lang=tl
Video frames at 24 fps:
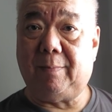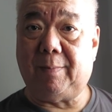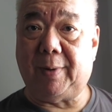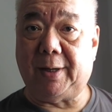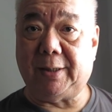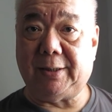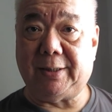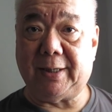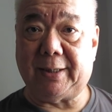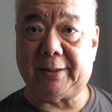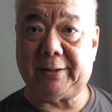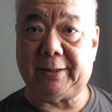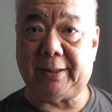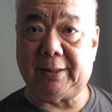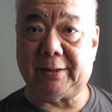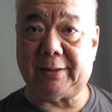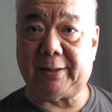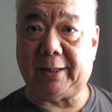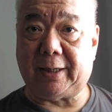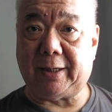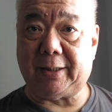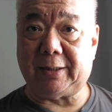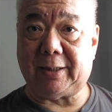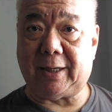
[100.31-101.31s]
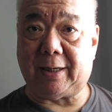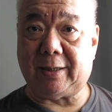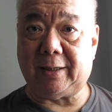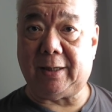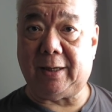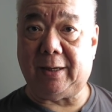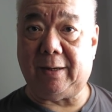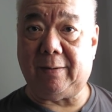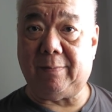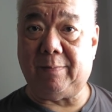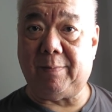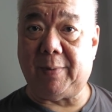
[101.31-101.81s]
by Justice
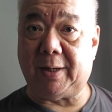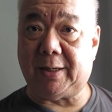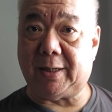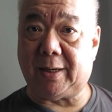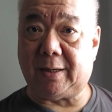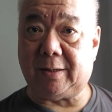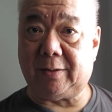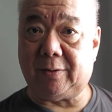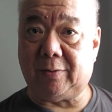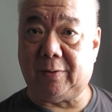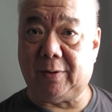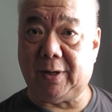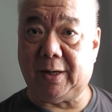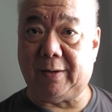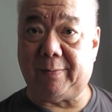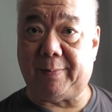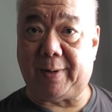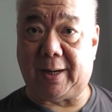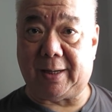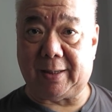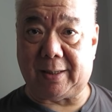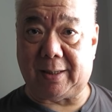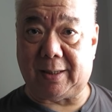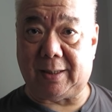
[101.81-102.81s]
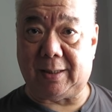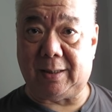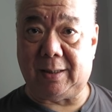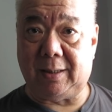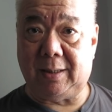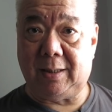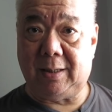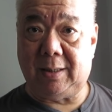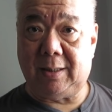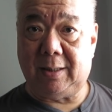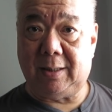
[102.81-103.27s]
Secretary Menardo Guevara